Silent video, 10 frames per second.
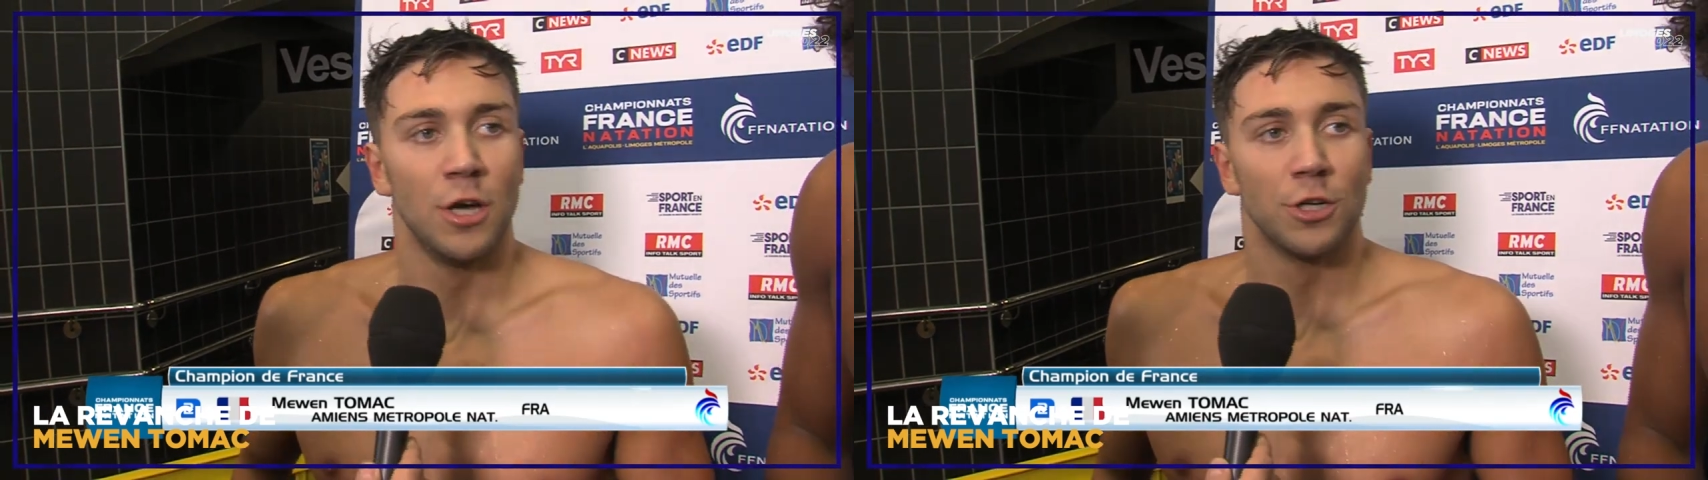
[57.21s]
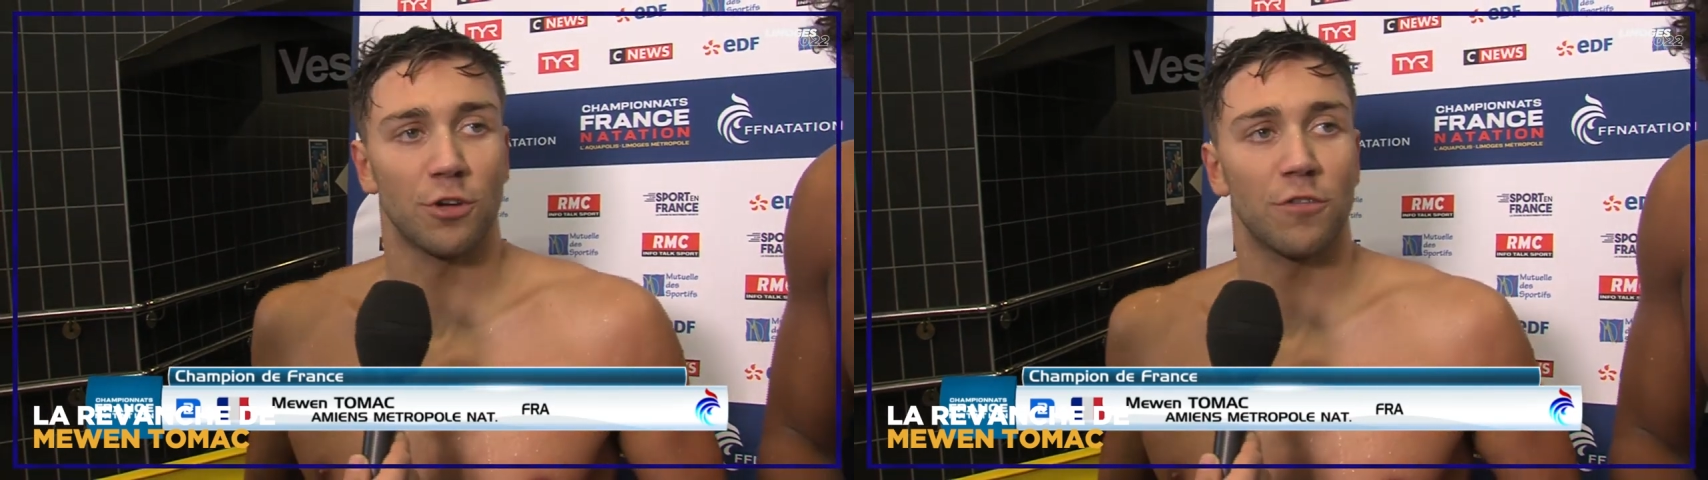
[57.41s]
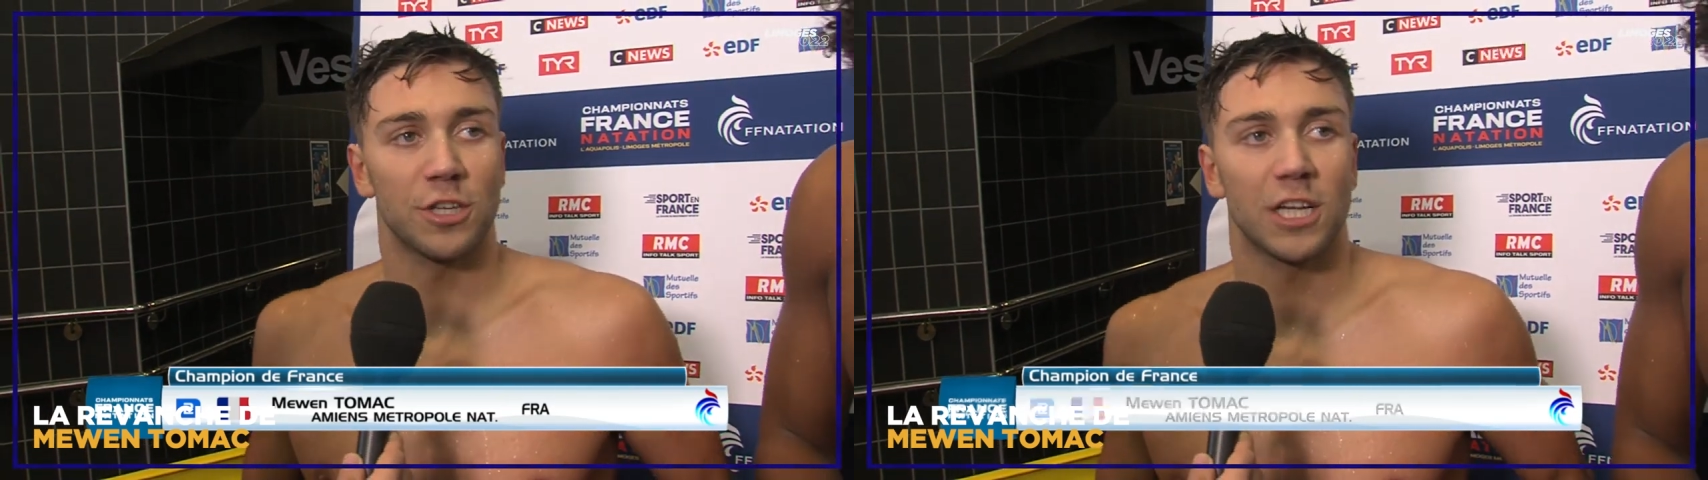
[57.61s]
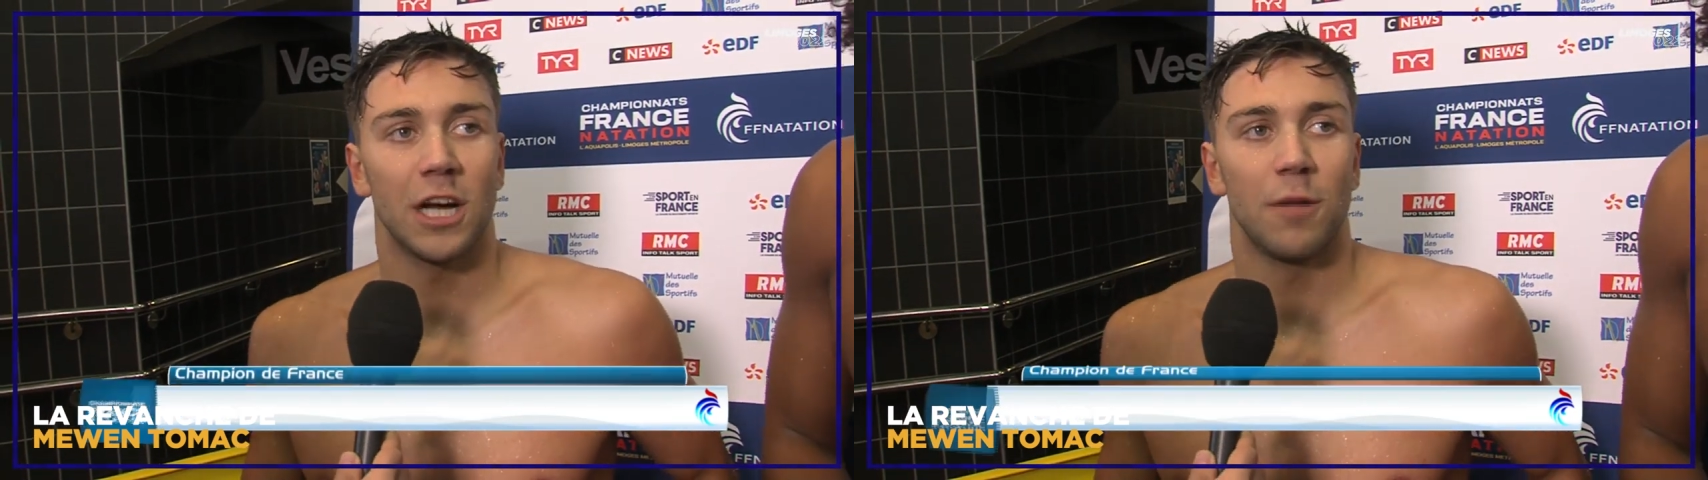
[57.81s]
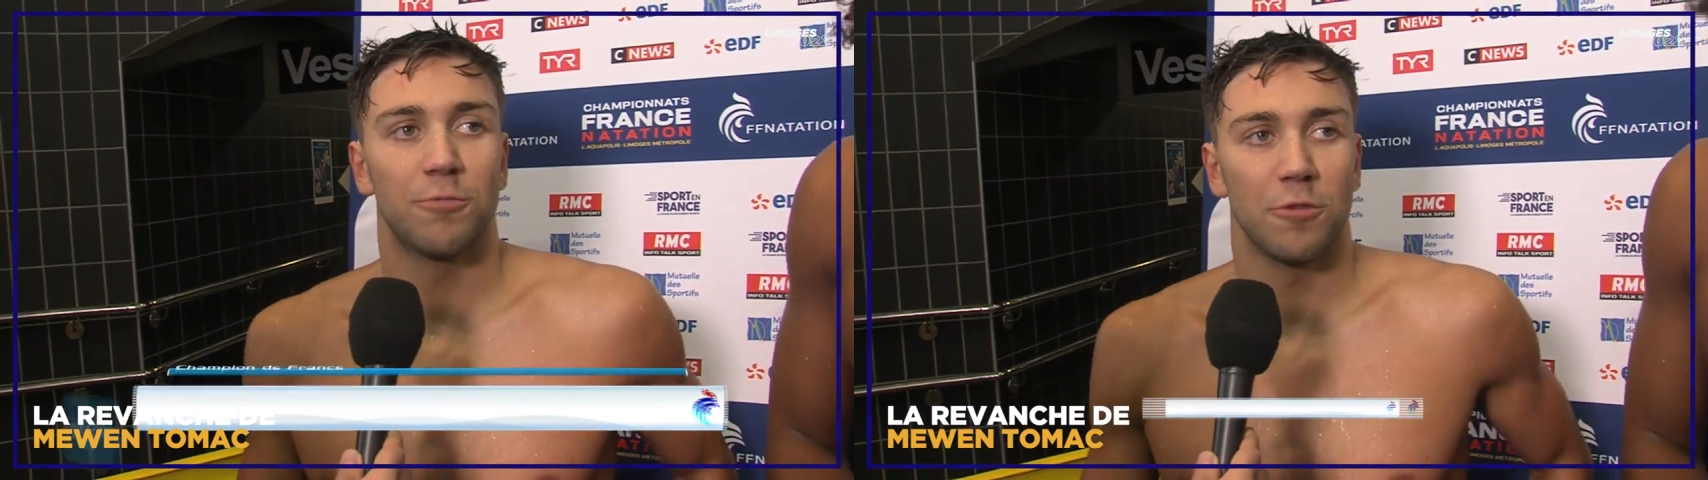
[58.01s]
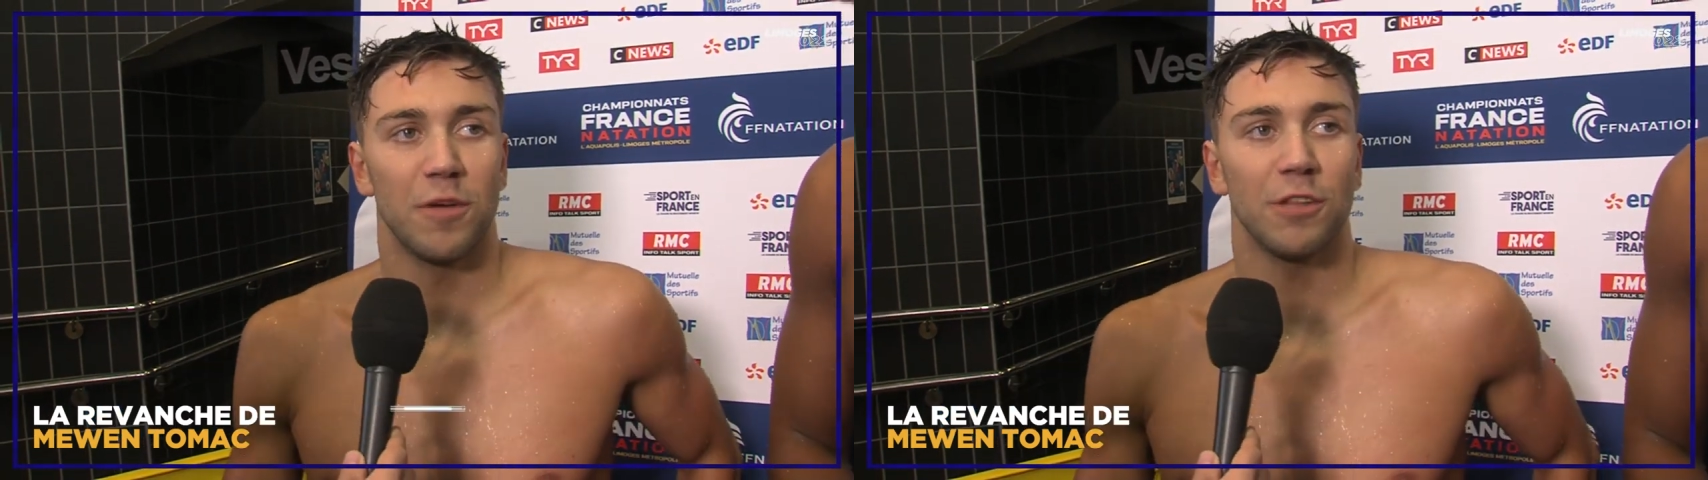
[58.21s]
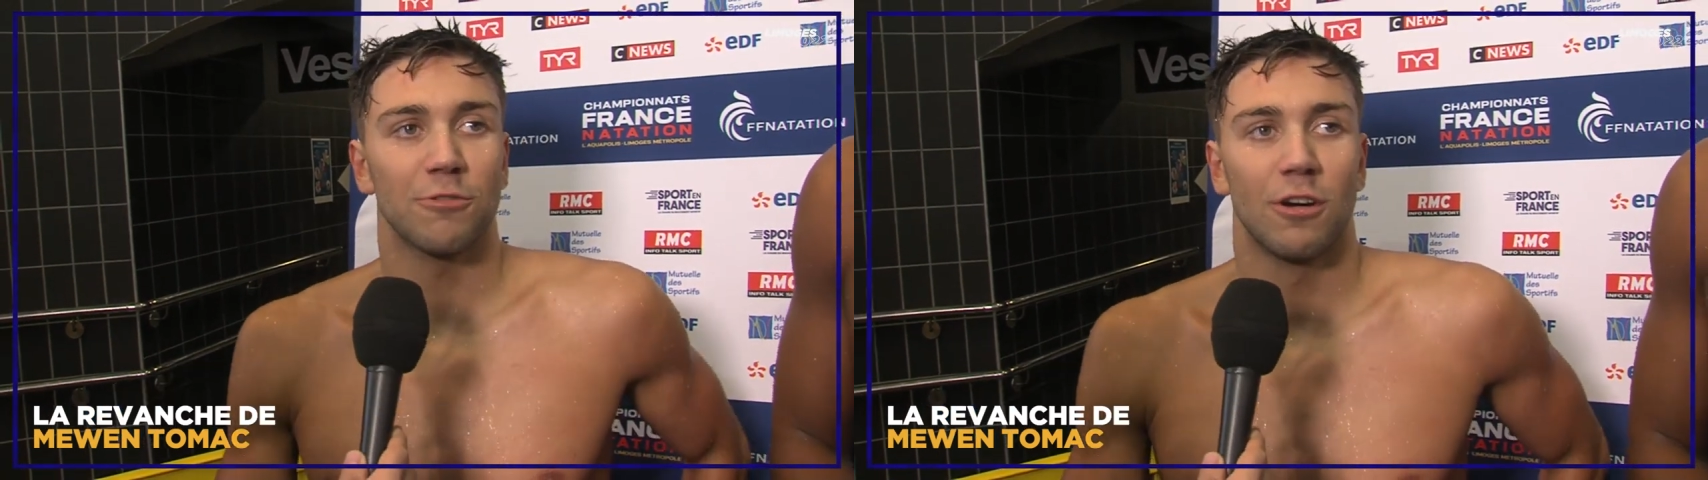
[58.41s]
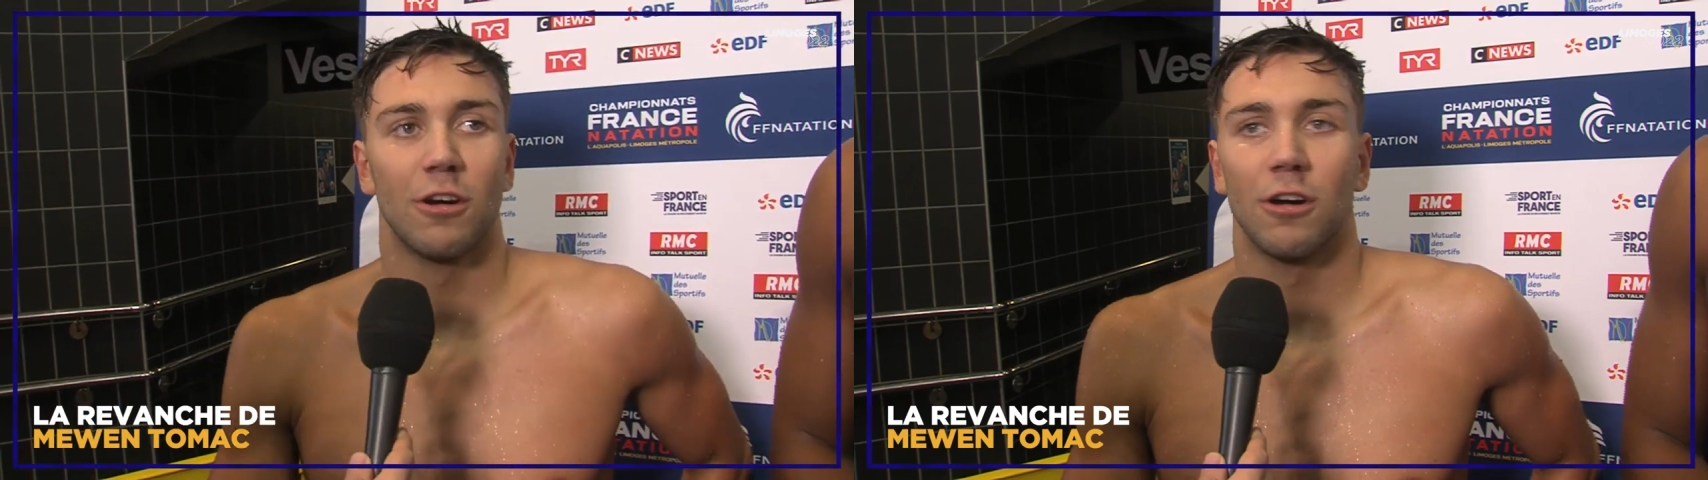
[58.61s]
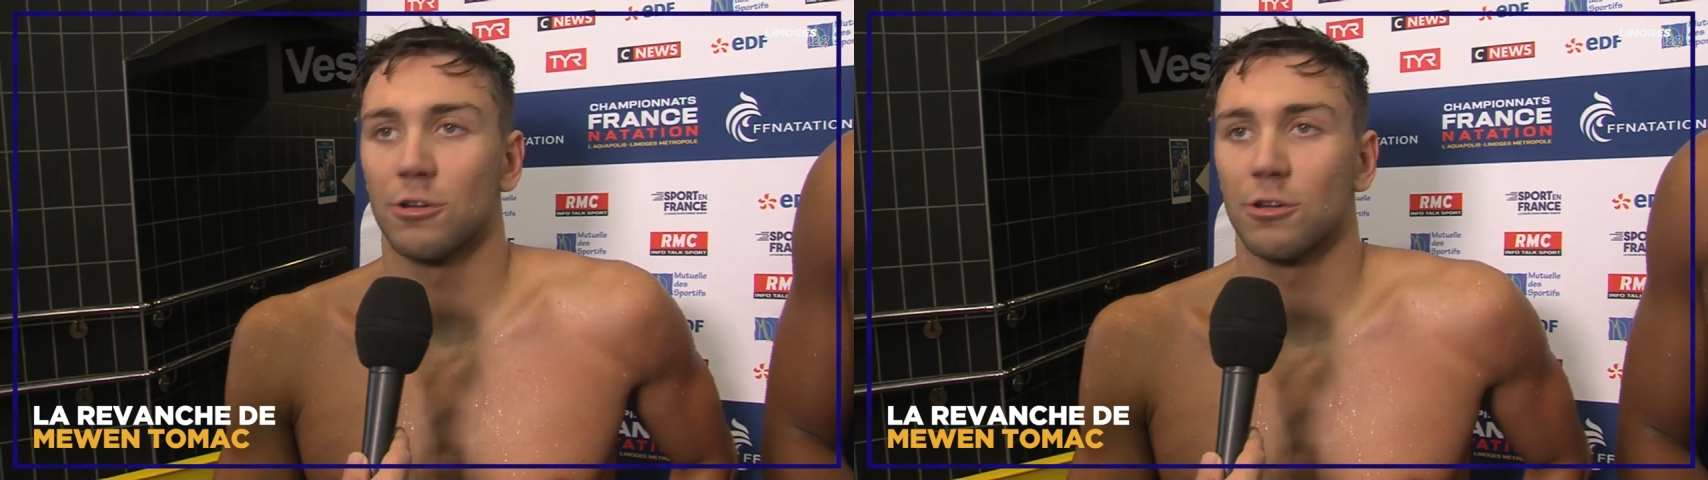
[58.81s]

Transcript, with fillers: trouve que je tiens plutôt bien, donc euh,